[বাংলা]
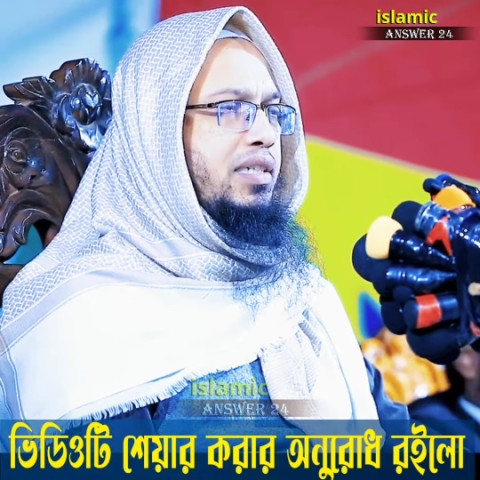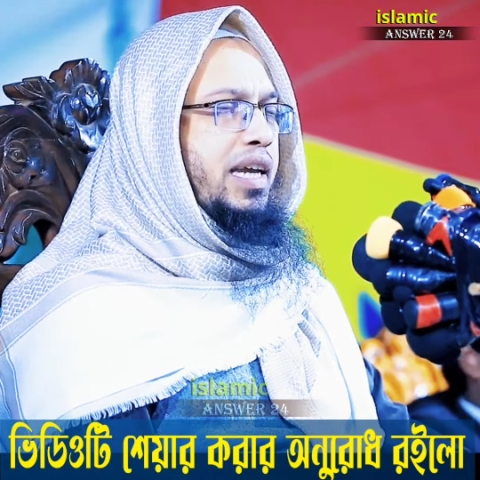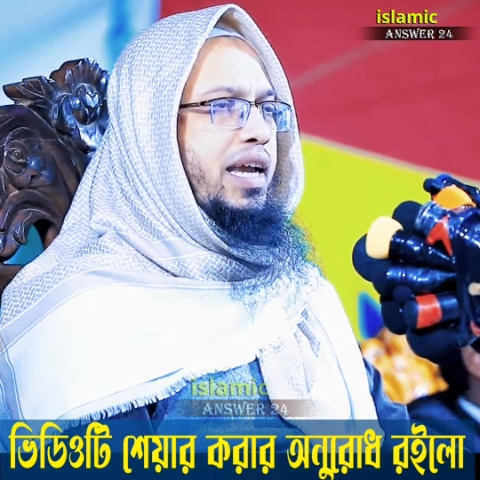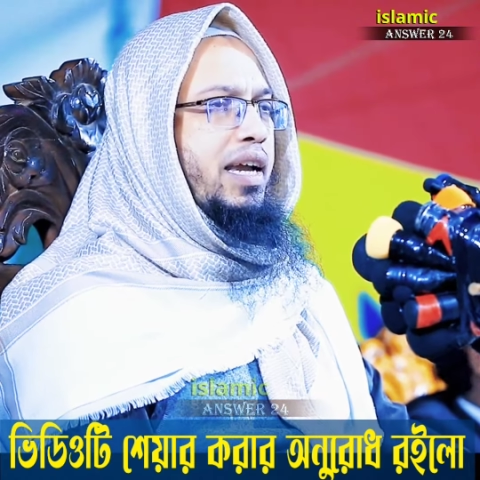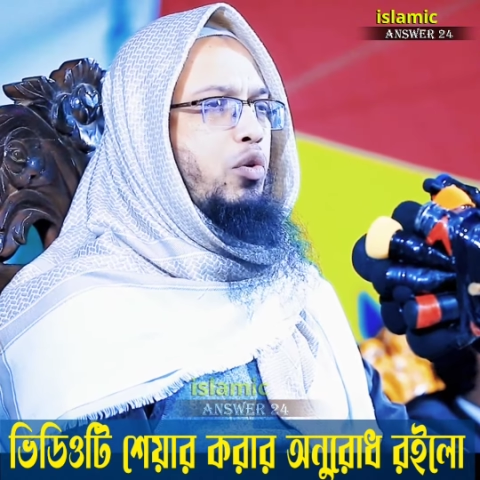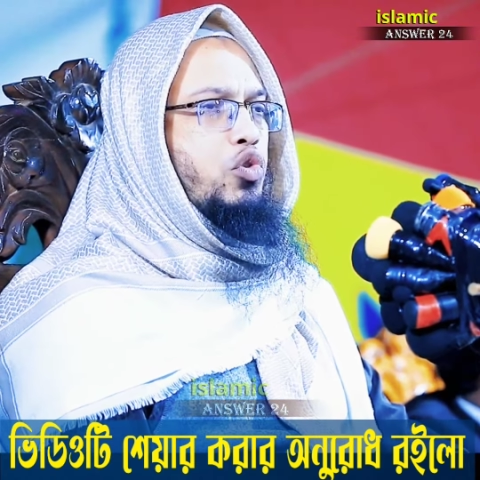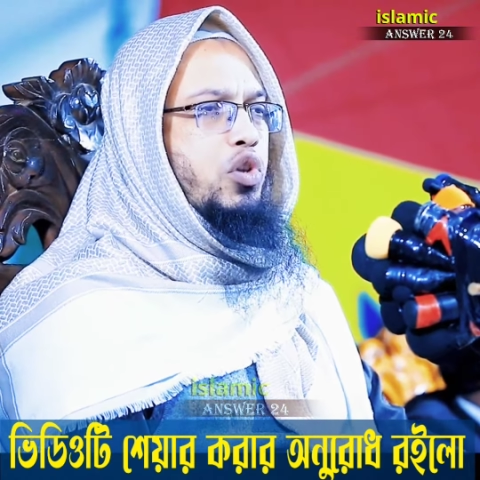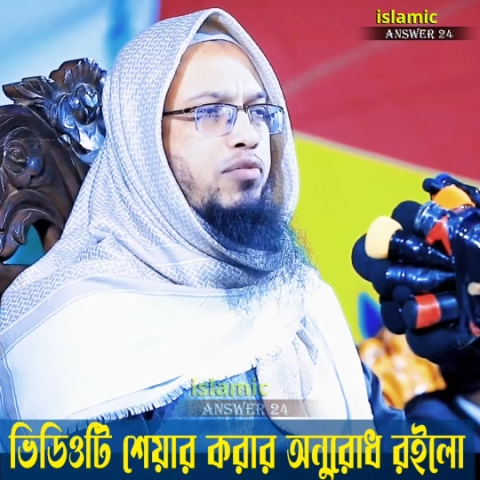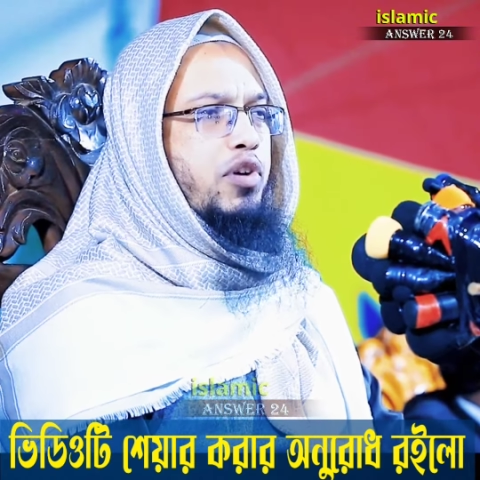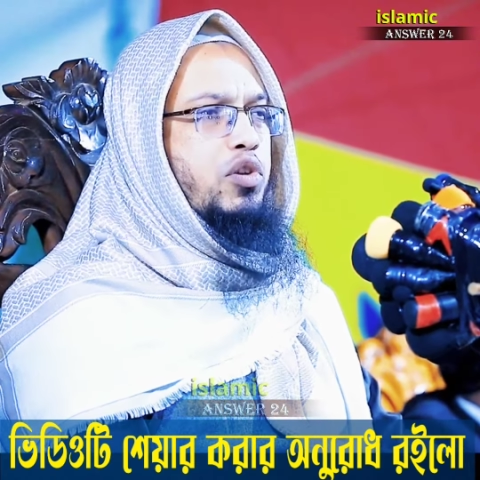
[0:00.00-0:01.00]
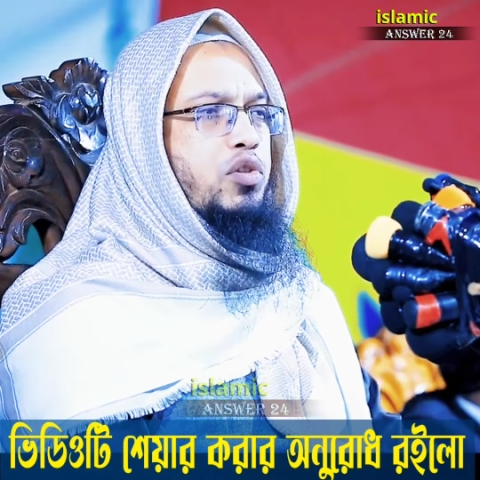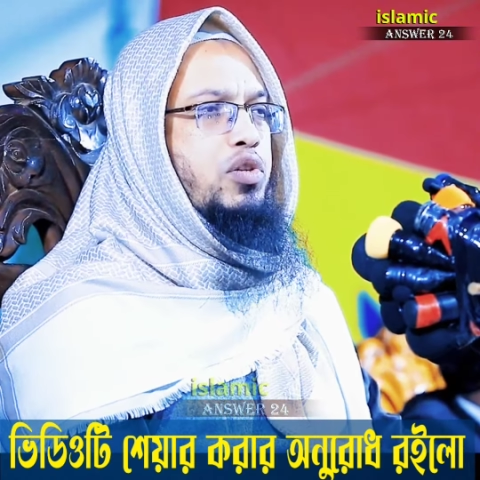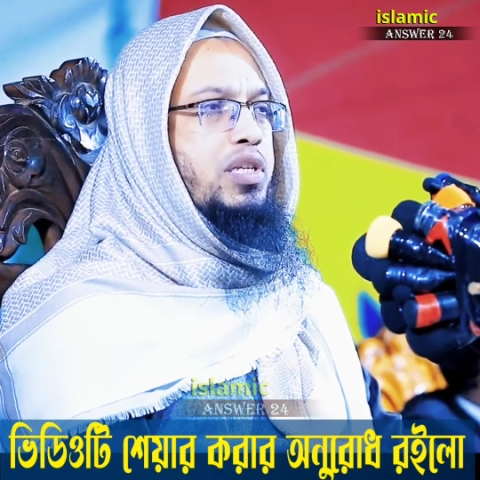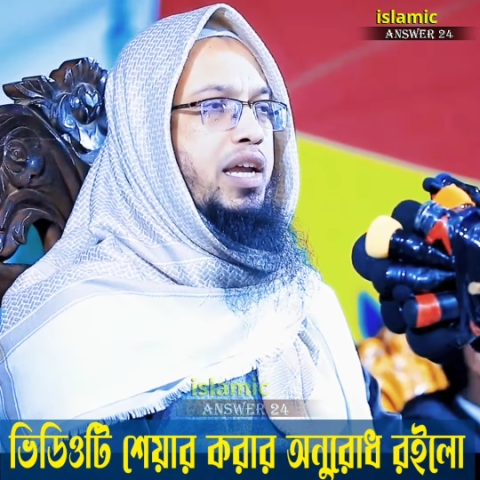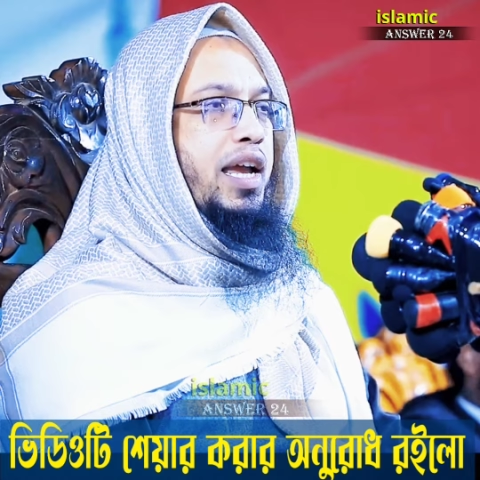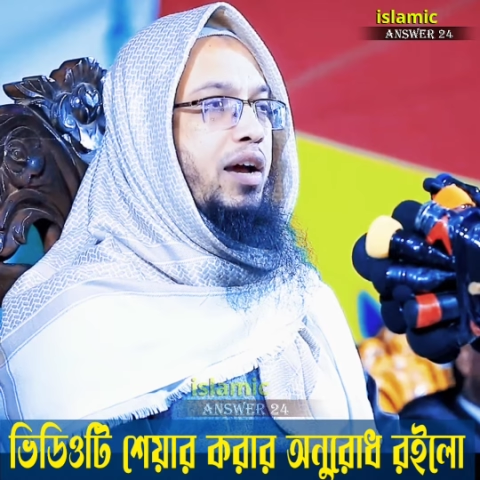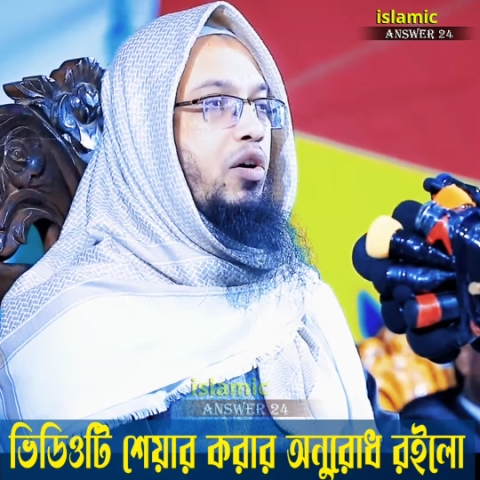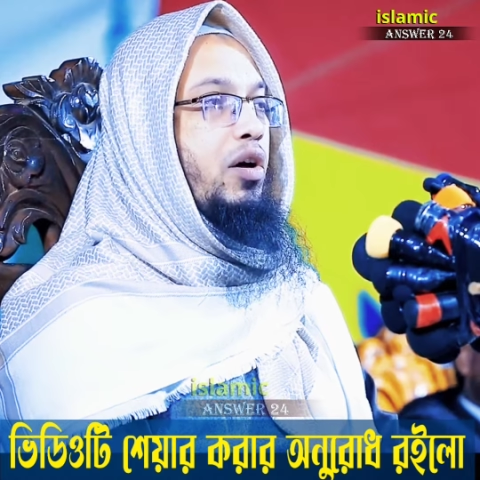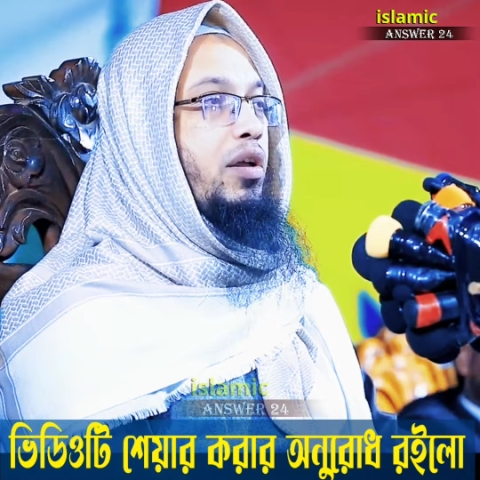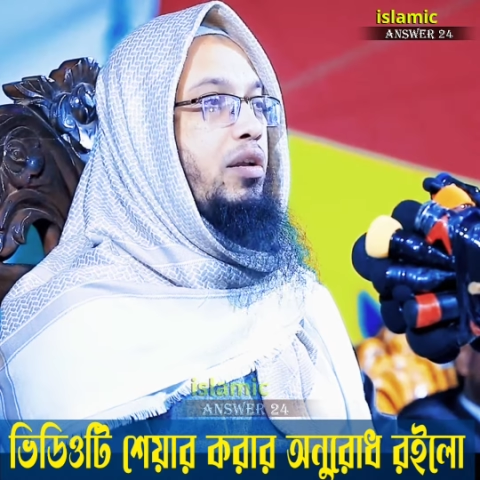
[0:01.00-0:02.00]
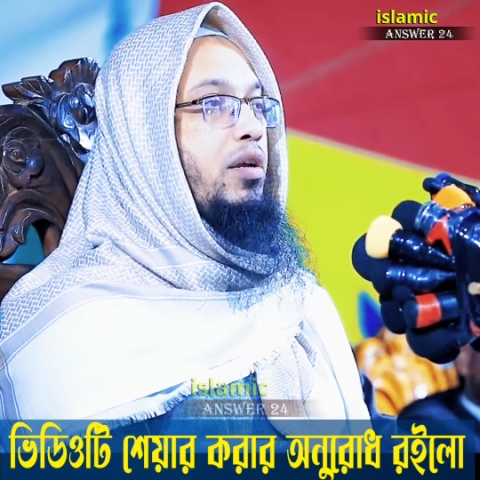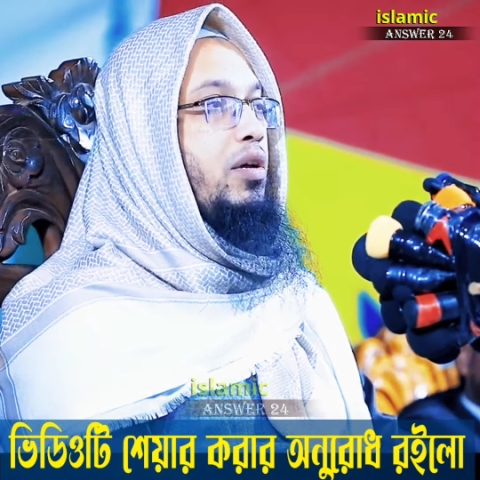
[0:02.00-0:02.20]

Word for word: যে গোসল ফরজ হয়েছে এখন